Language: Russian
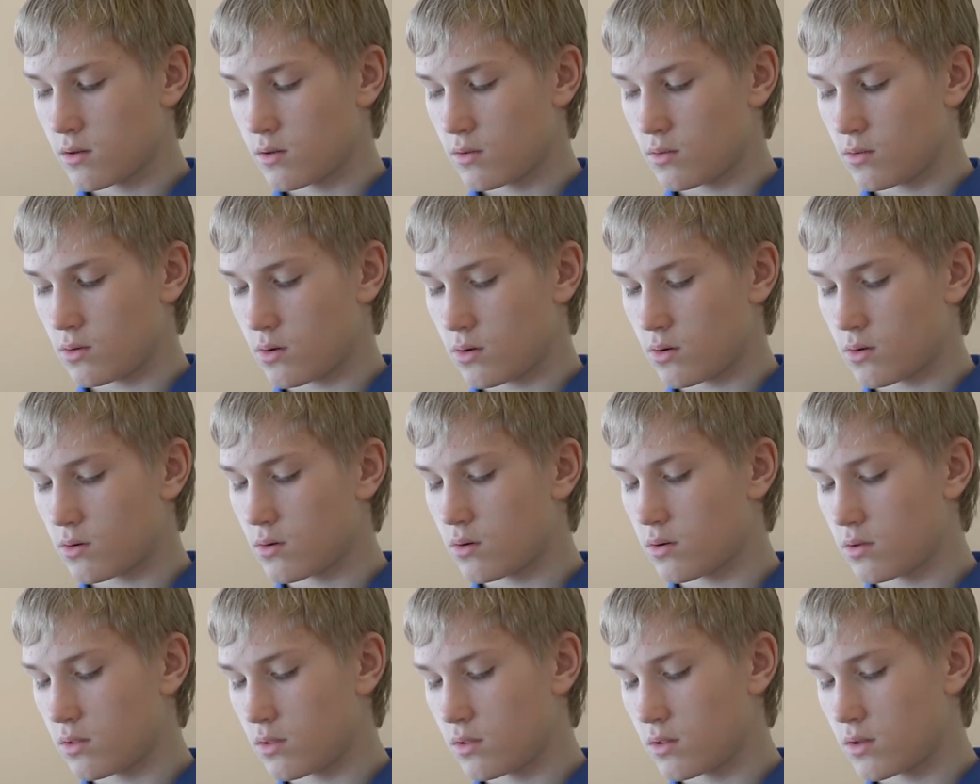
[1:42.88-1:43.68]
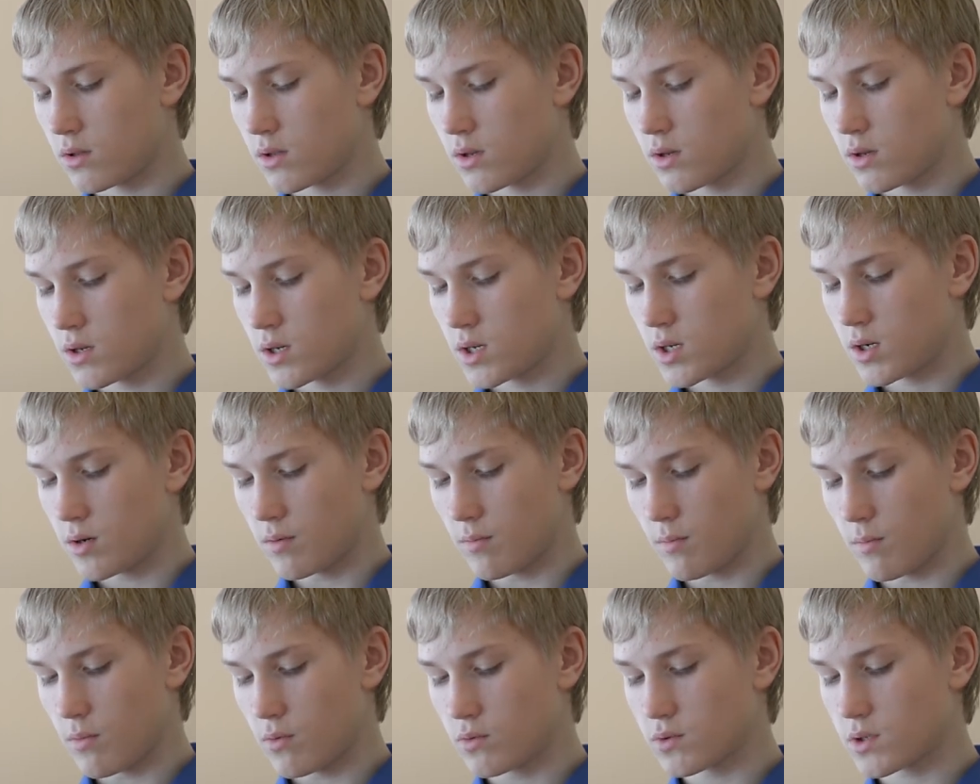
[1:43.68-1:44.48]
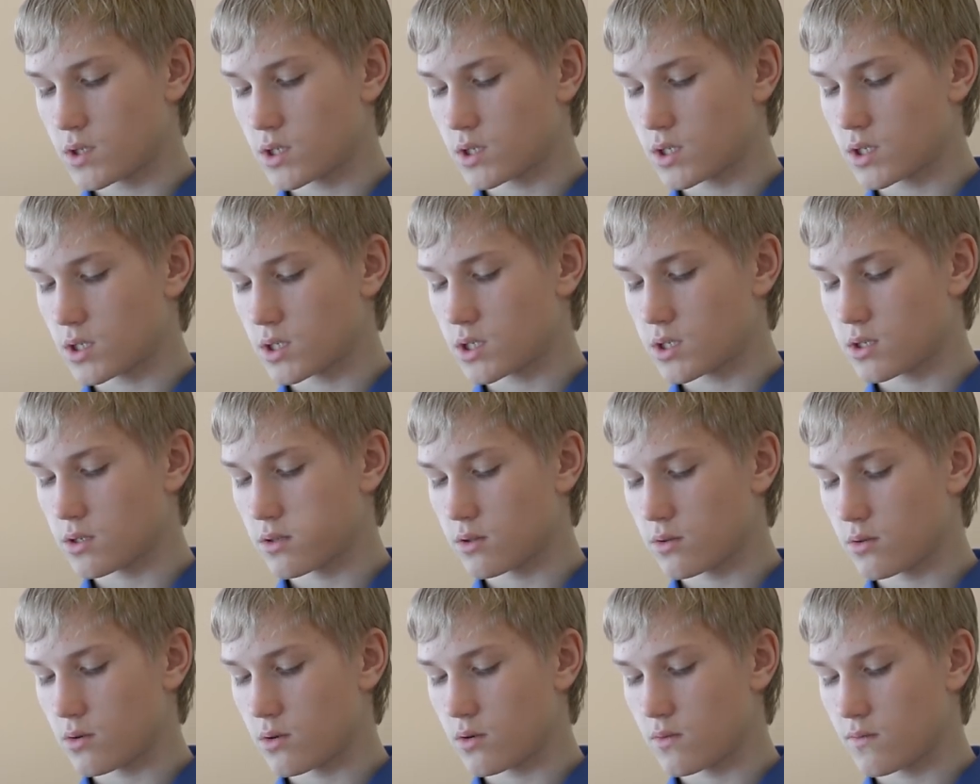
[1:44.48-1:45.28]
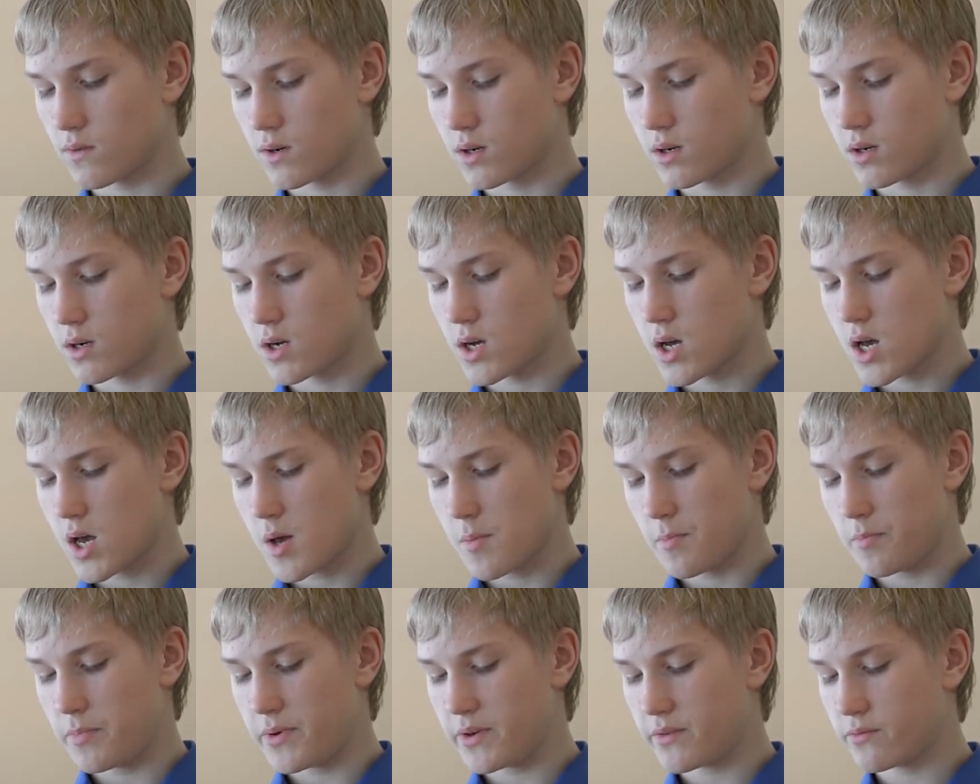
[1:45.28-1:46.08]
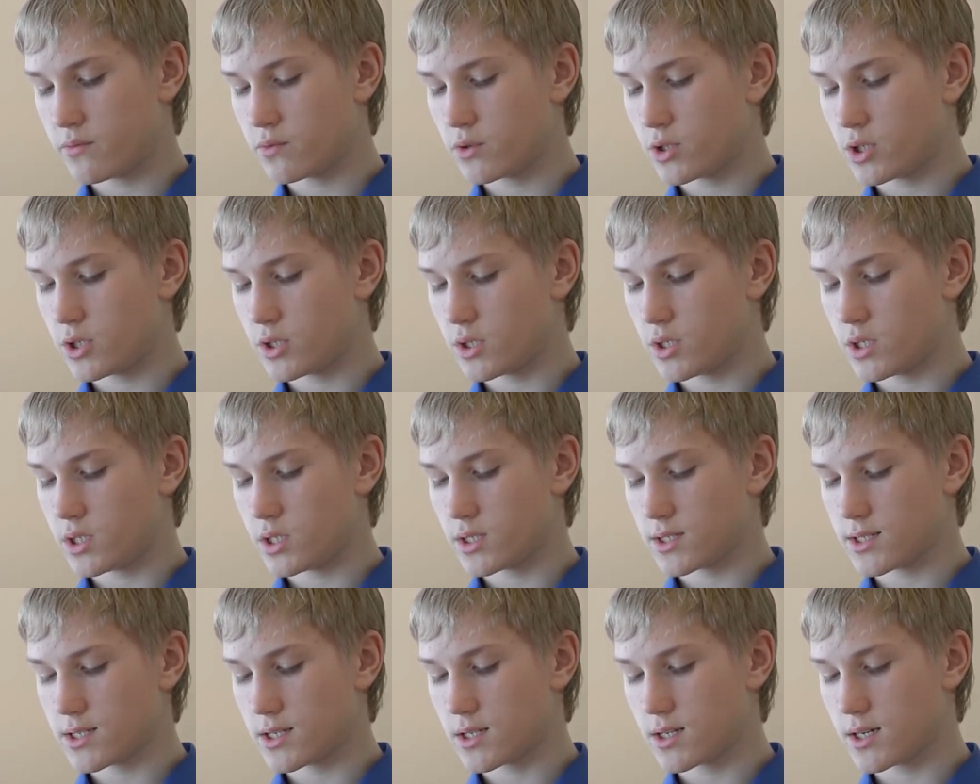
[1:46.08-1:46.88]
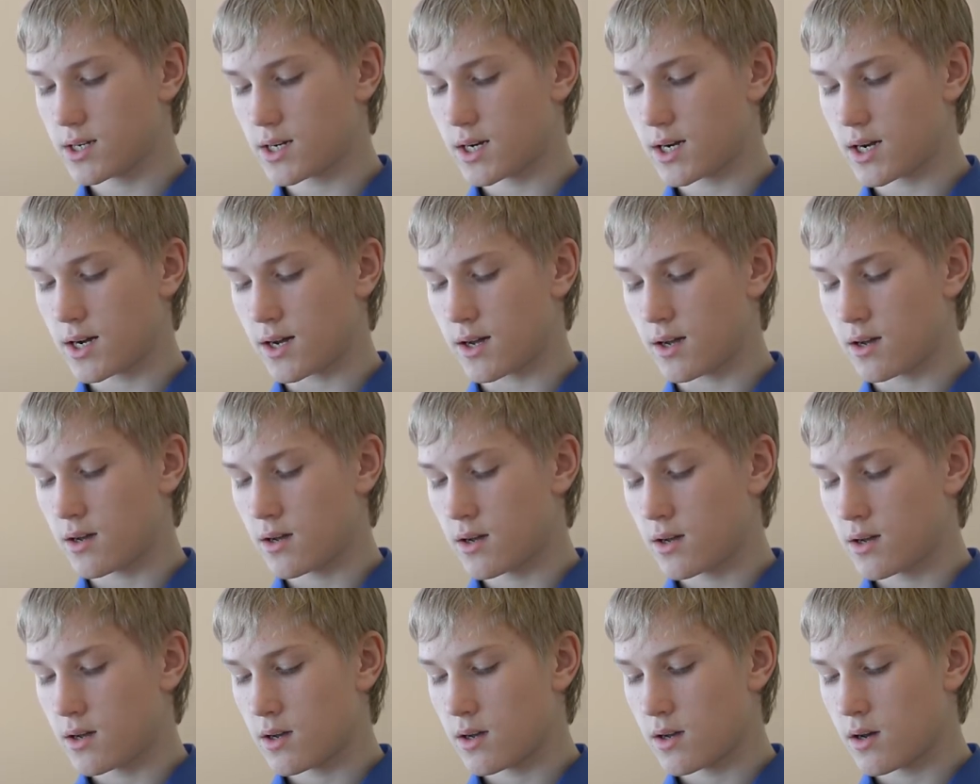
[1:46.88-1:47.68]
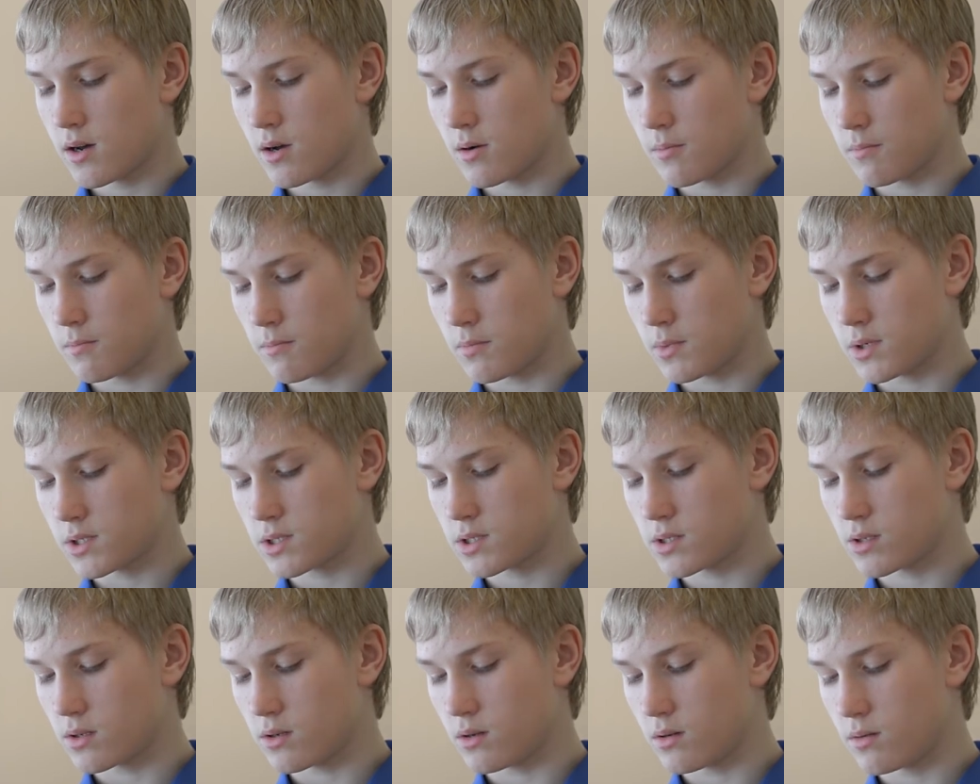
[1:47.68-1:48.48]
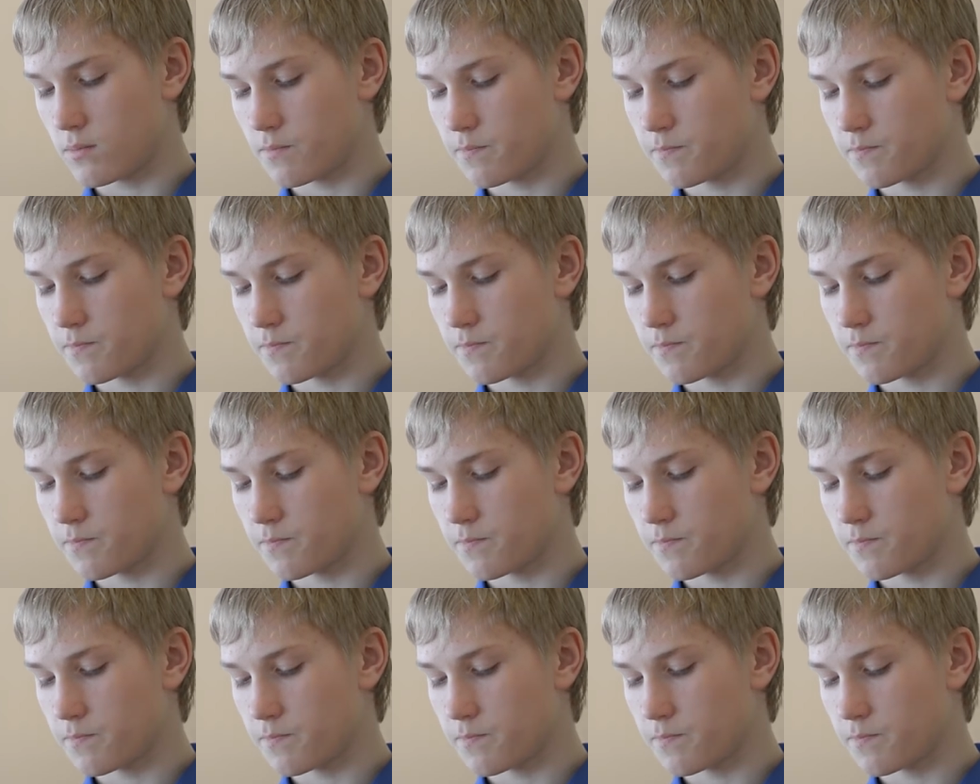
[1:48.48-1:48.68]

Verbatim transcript: но он — музыка слова, певучесть языка, мысль.